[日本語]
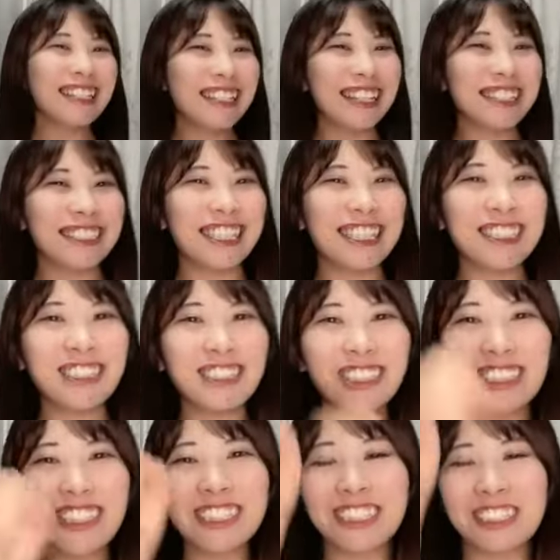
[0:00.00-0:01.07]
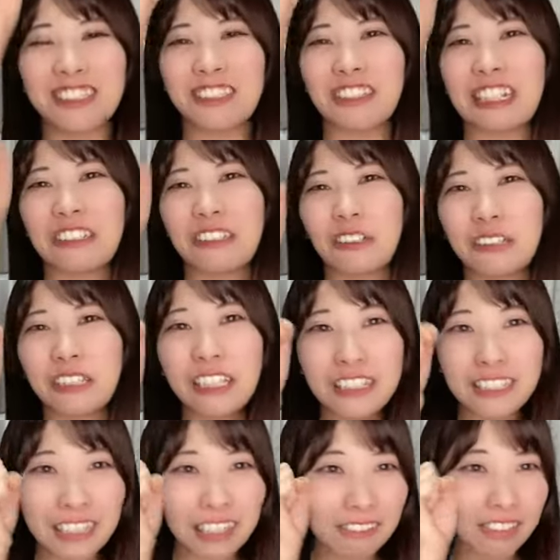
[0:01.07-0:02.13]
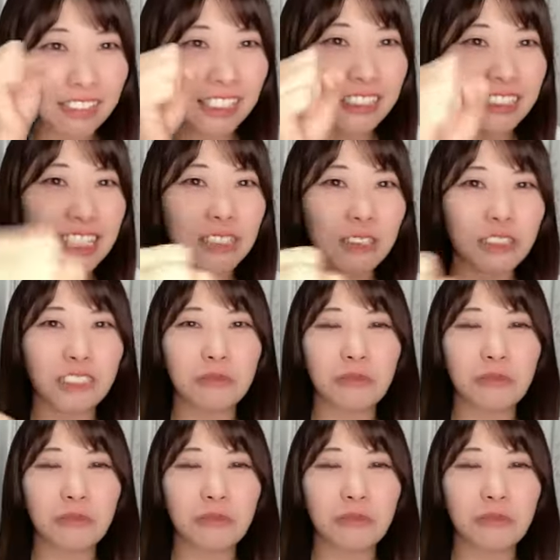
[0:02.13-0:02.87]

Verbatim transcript: だん成長してってんだよあの人間はね成長す